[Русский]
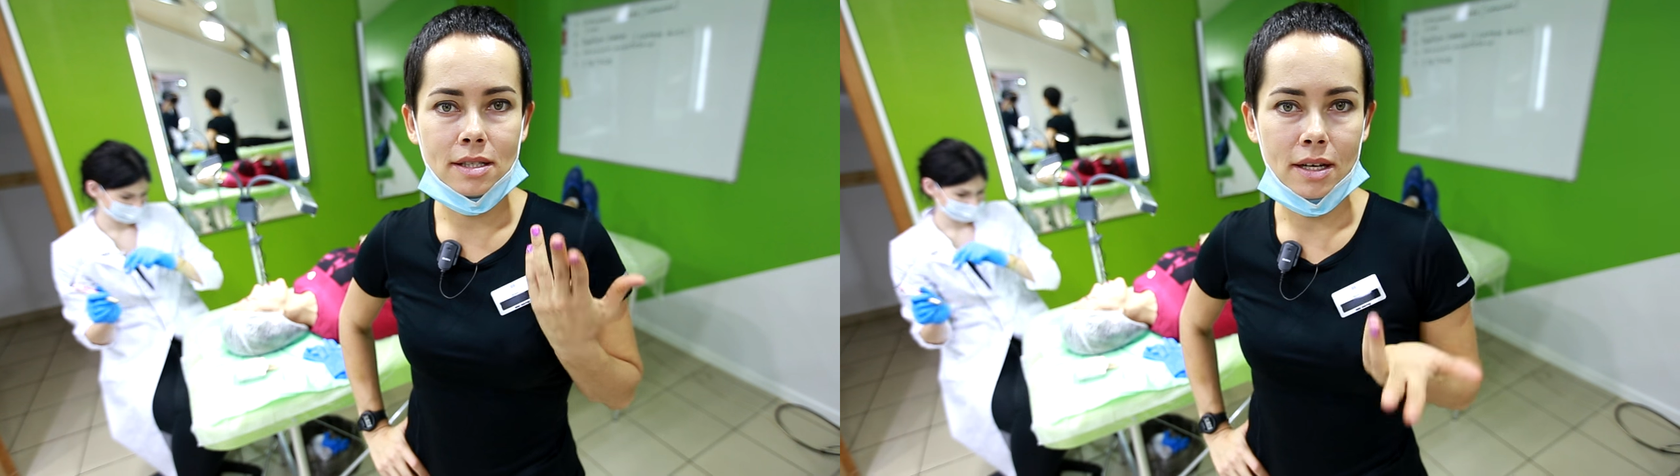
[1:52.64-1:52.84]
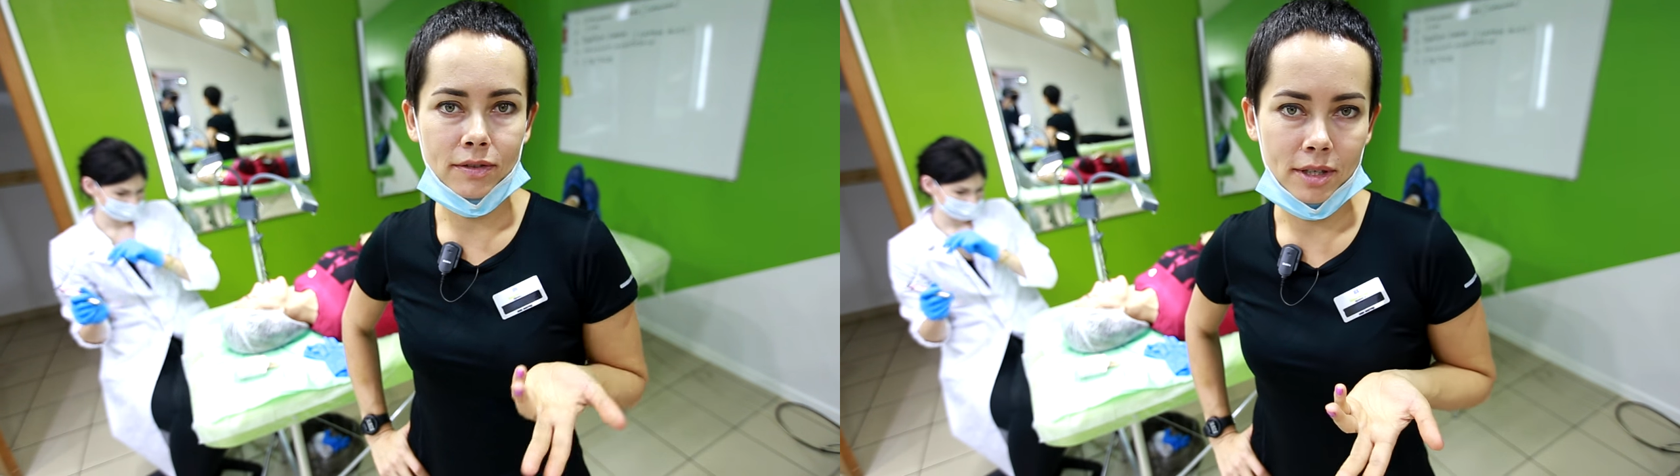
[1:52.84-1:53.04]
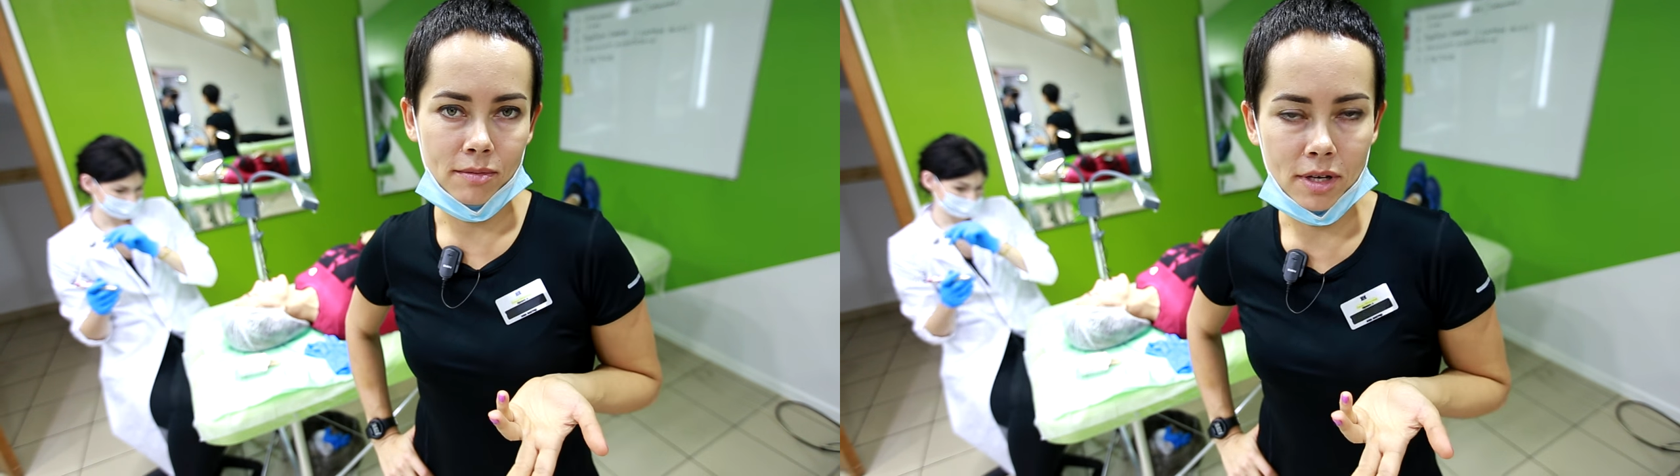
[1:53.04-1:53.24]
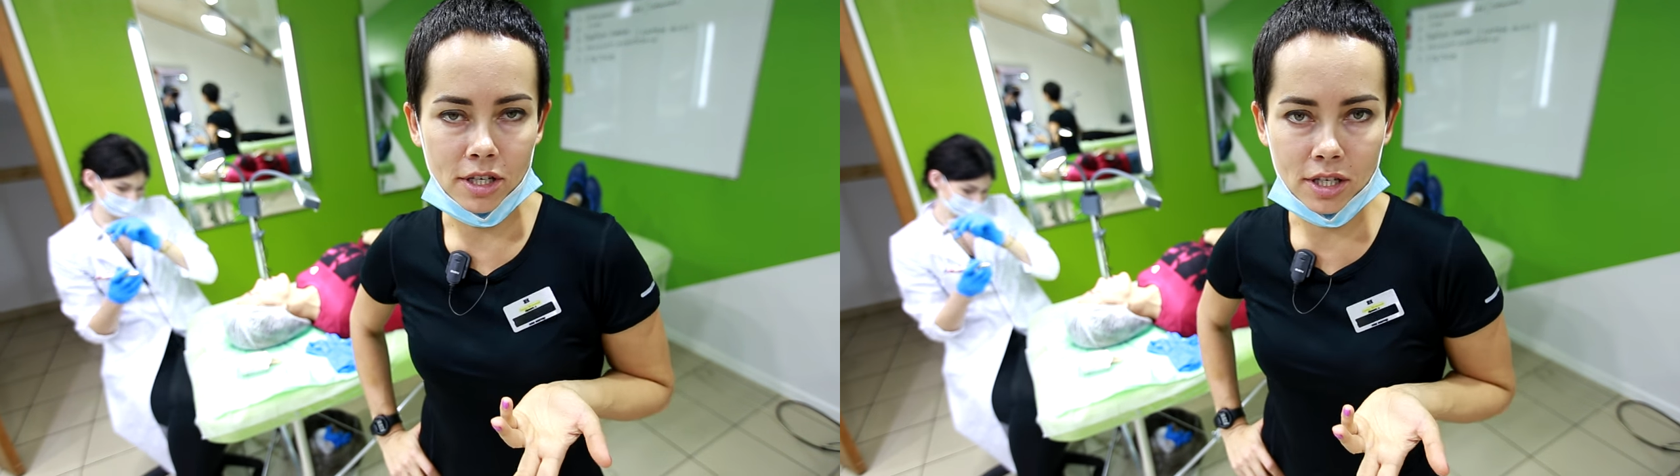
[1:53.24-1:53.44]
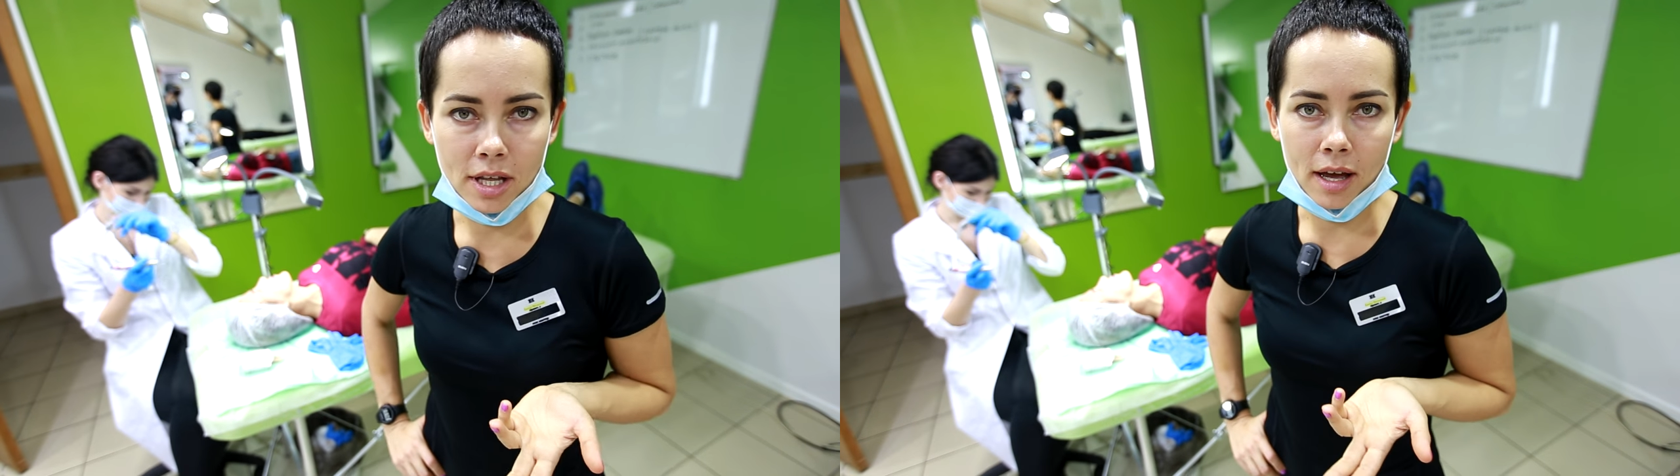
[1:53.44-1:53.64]
Завтра мы
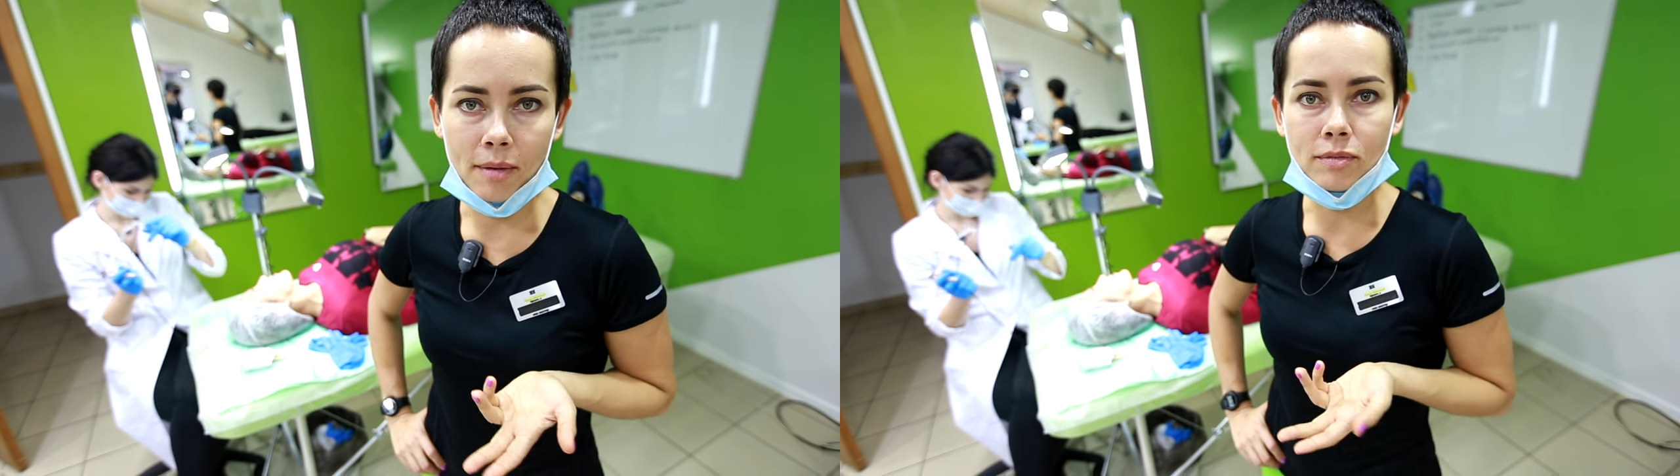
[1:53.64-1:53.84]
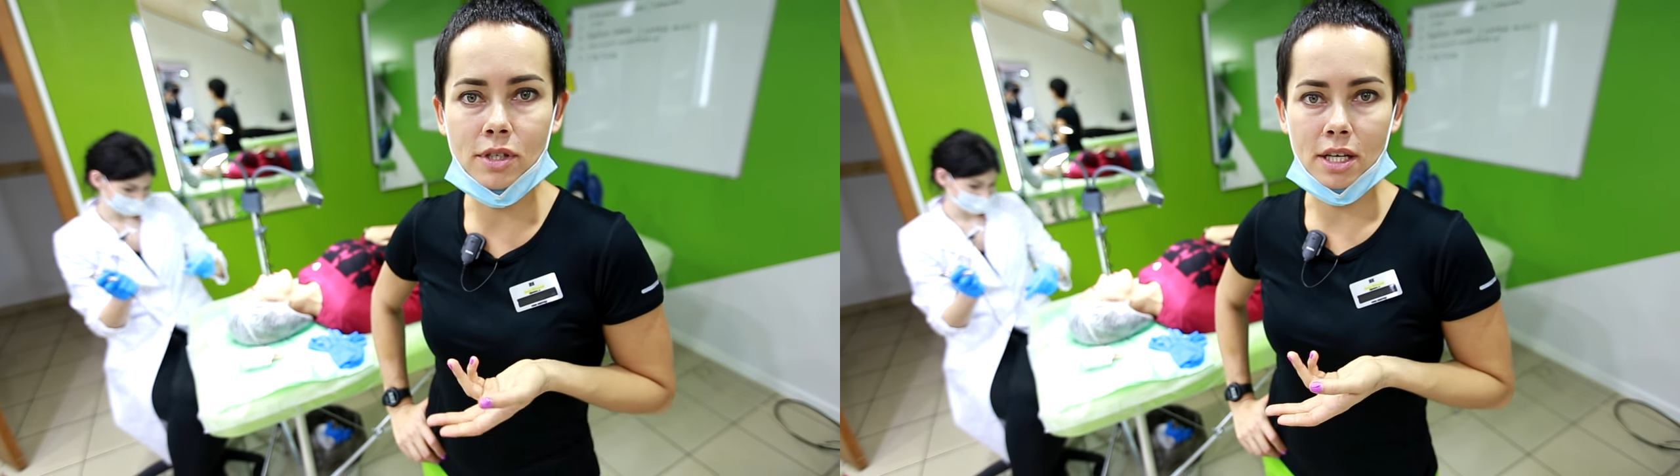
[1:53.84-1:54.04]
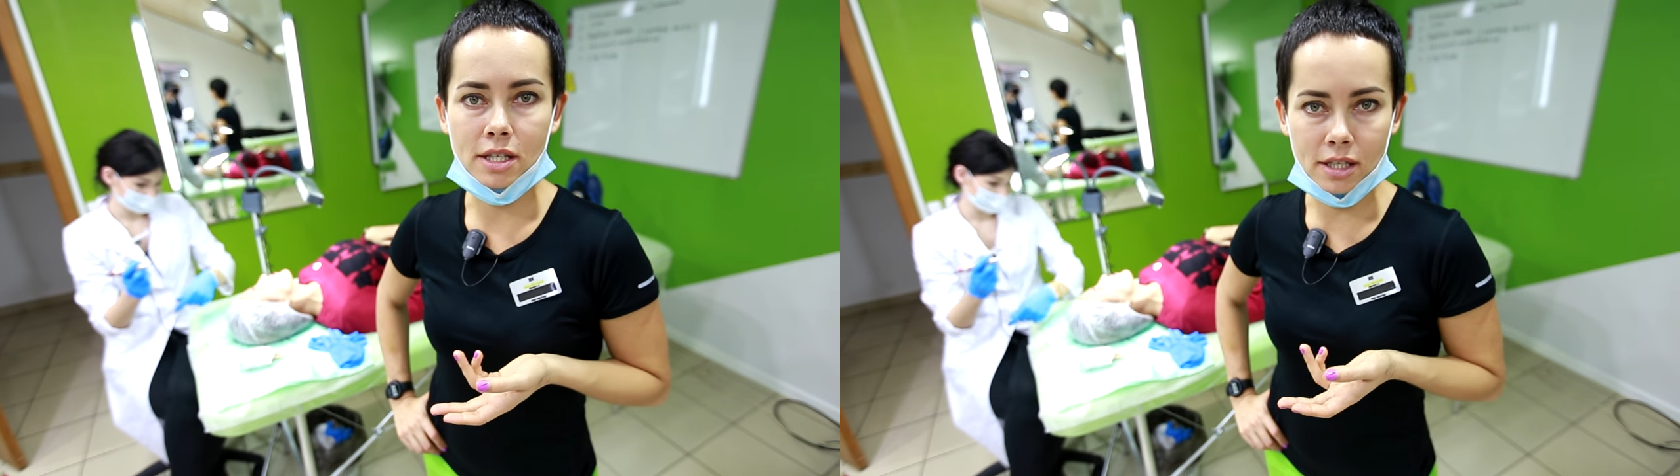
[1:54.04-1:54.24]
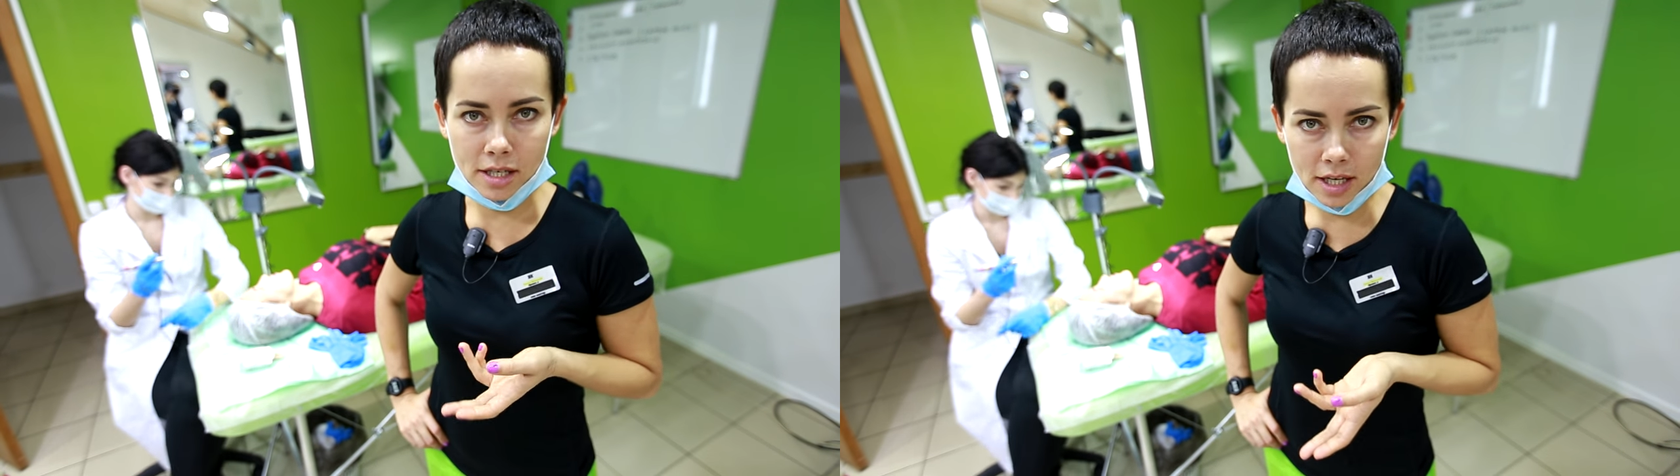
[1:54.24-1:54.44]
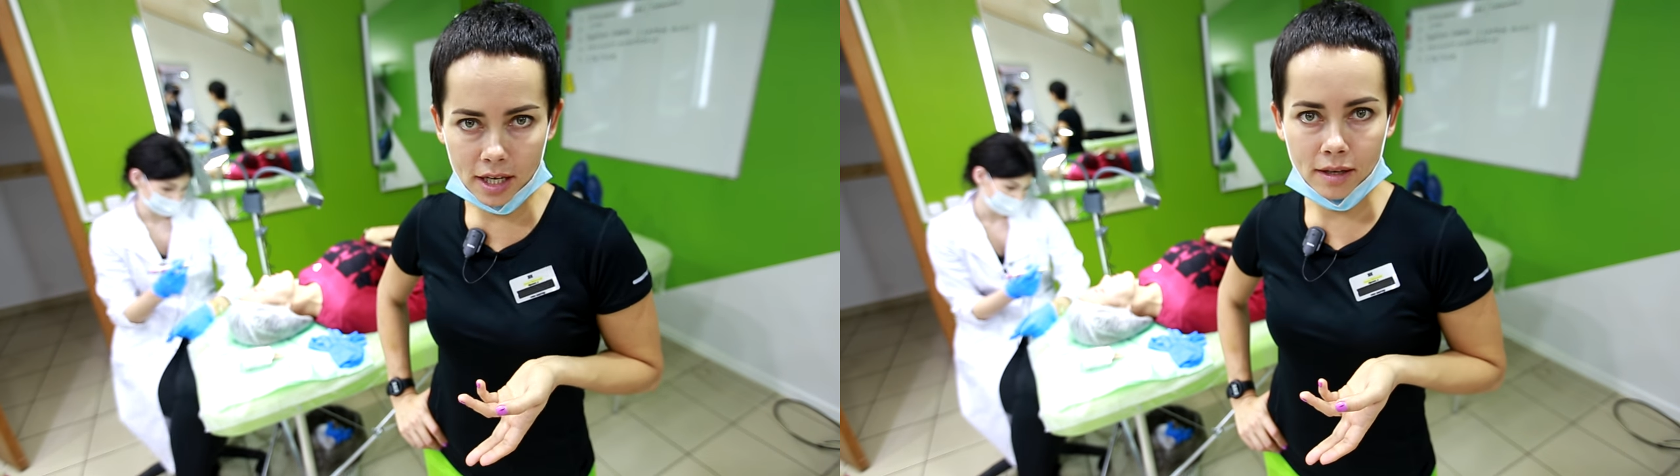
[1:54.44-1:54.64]
ожидаем день
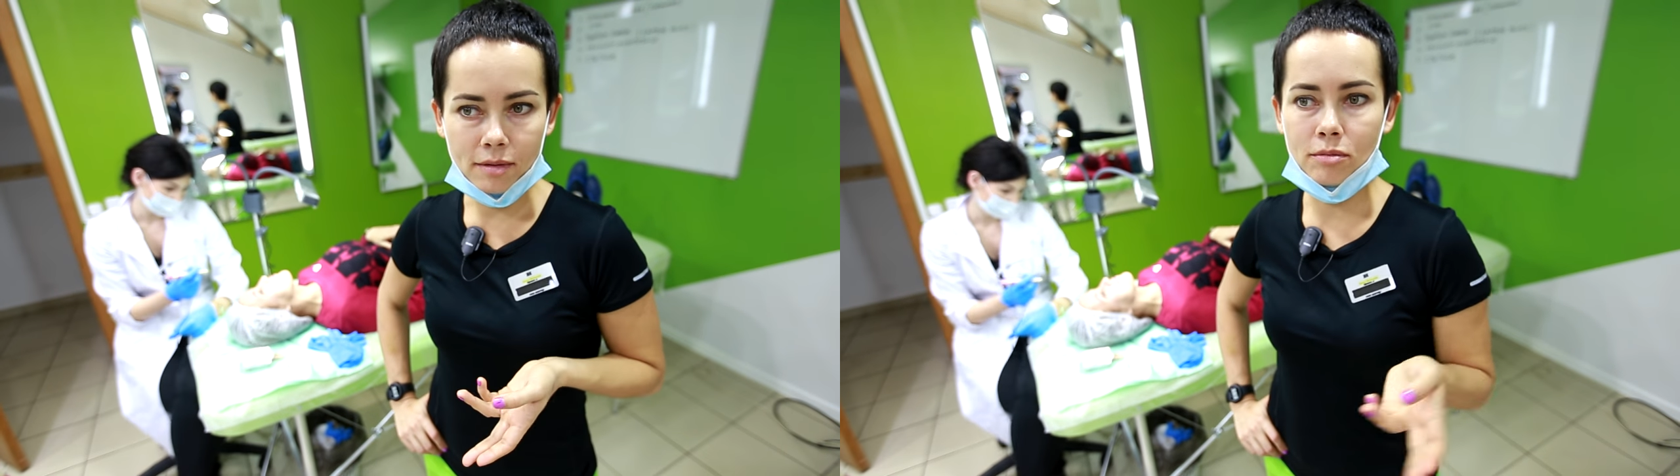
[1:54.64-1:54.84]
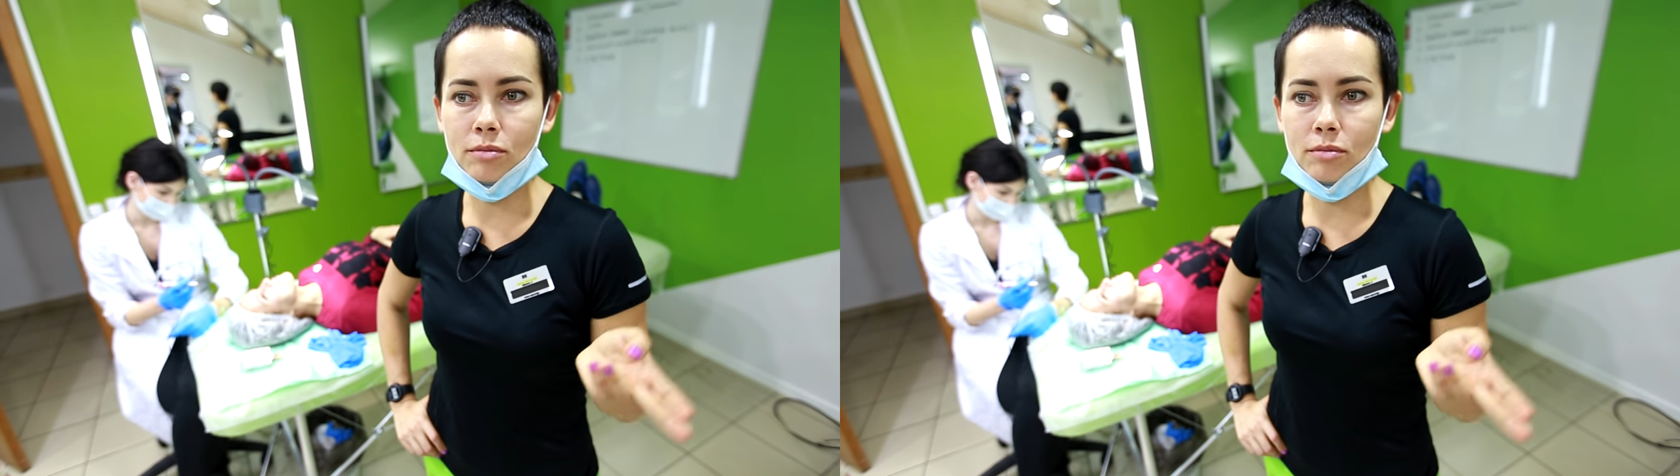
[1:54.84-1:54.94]
теней,